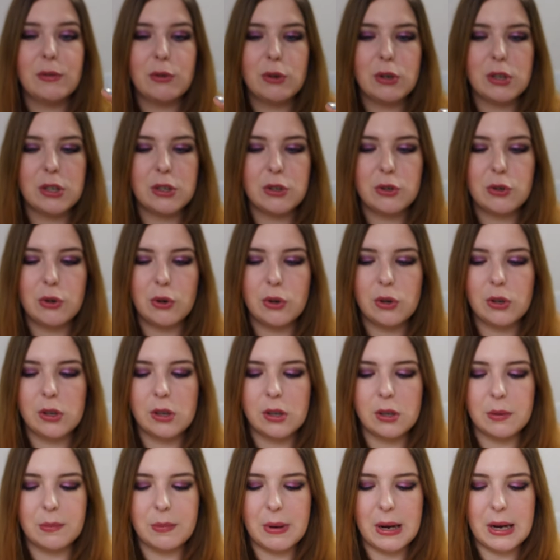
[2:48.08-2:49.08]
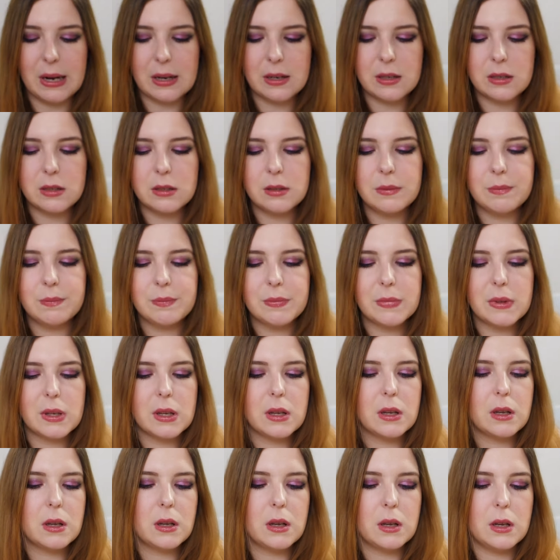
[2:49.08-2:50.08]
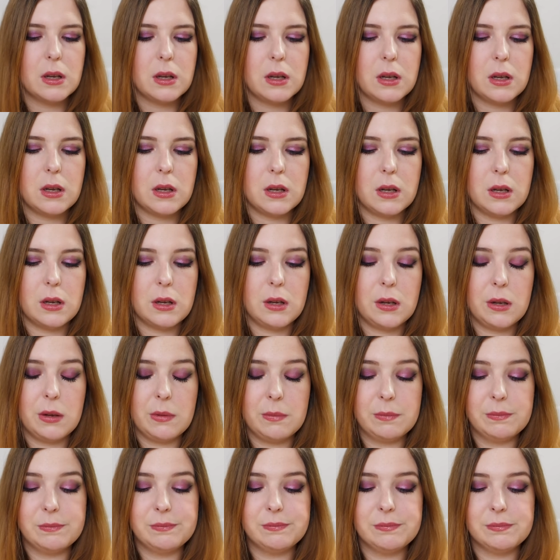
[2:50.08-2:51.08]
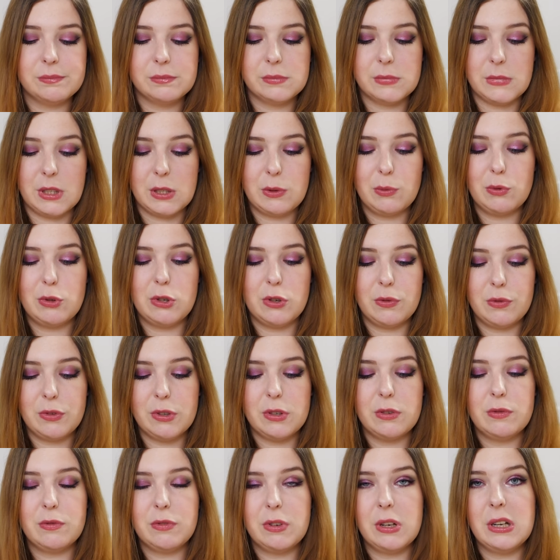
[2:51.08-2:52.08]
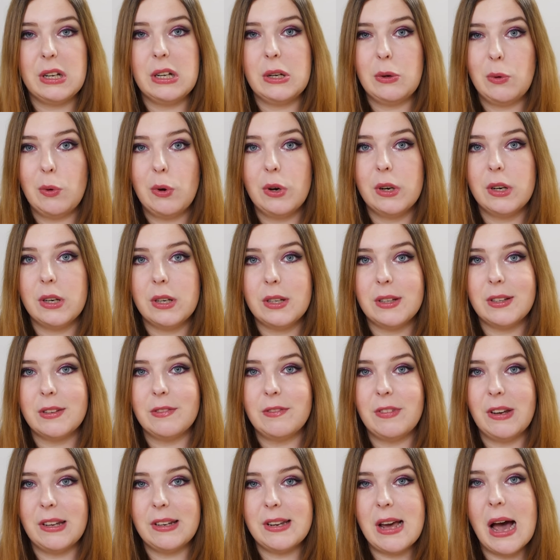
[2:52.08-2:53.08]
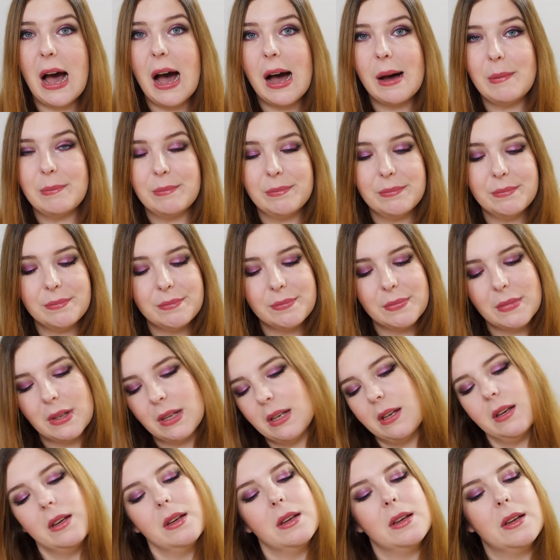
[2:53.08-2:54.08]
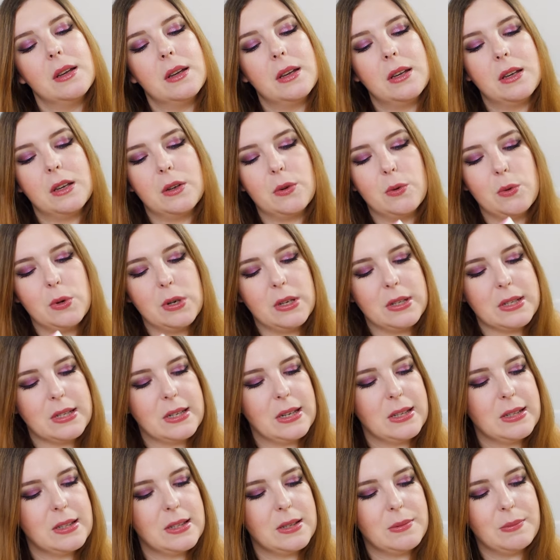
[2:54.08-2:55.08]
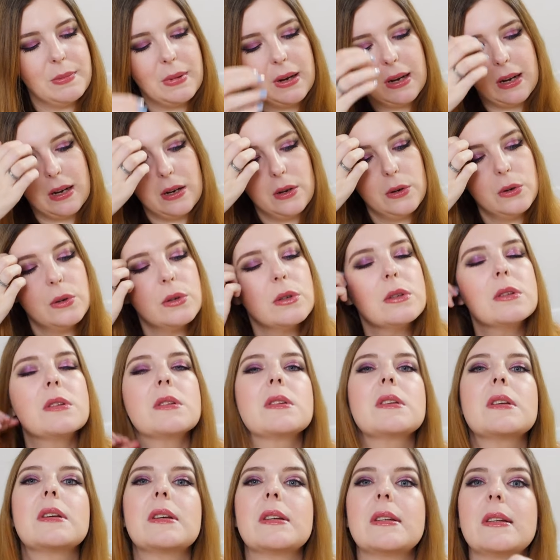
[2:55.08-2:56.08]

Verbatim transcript: ja wirklich eine teurere Marke. Ähm, das wird auf jeden Fall ordentlichen Wert haben. Ich hole das Ganze mal raus.